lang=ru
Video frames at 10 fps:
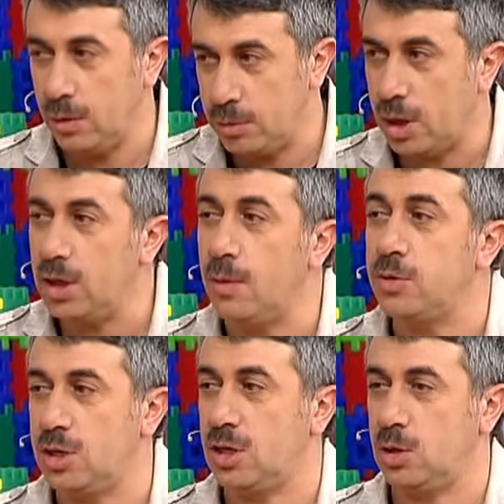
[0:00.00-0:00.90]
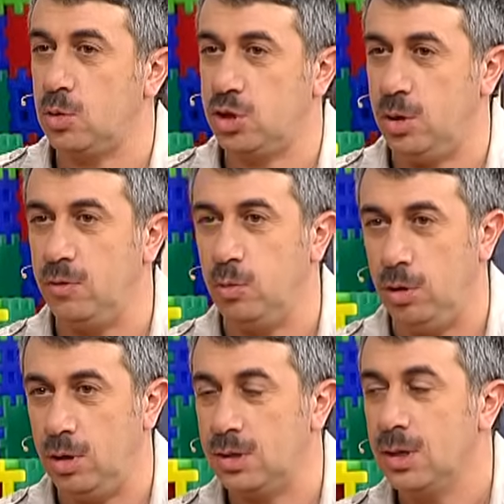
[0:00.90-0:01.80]
я, хотите, я вам честно скажу, с ну чем ну, вы
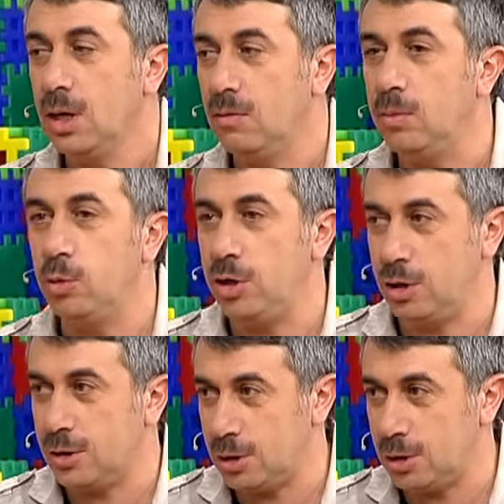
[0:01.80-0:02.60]
боретесь? Вы боретесь с